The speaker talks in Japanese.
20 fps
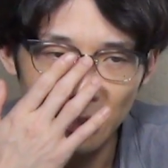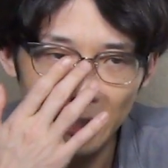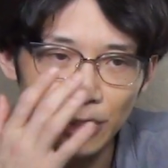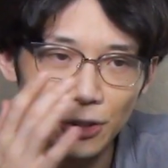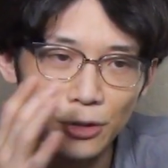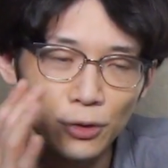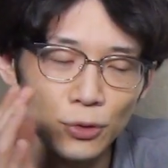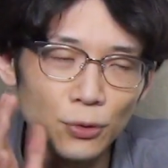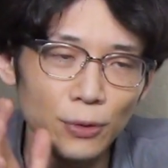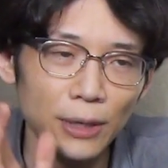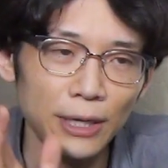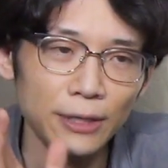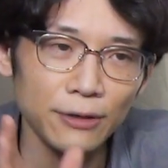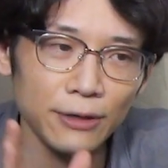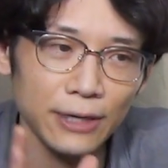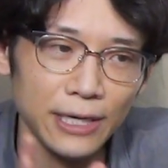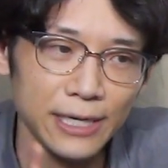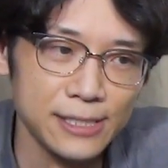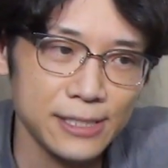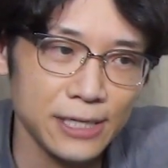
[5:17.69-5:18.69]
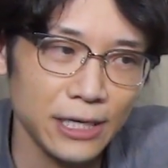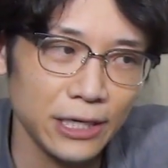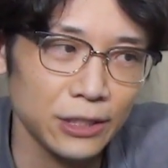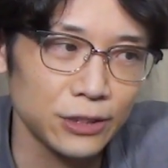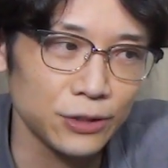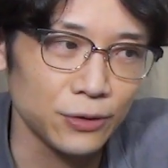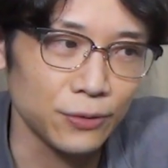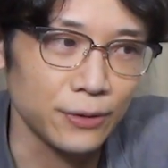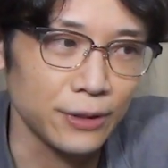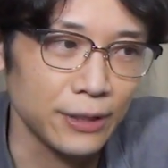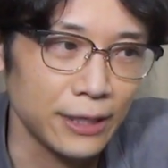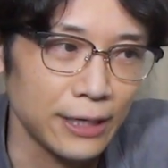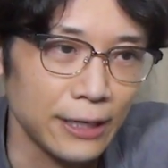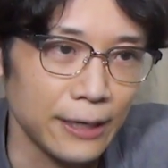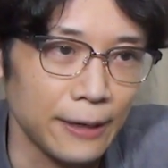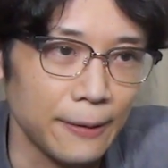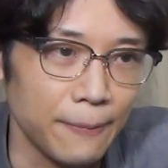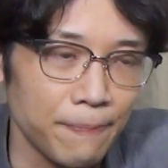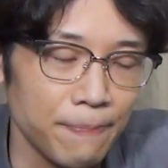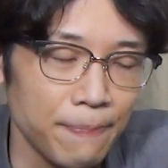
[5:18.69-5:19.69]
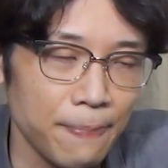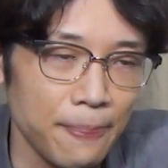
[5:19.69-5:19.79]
Q&A セクションで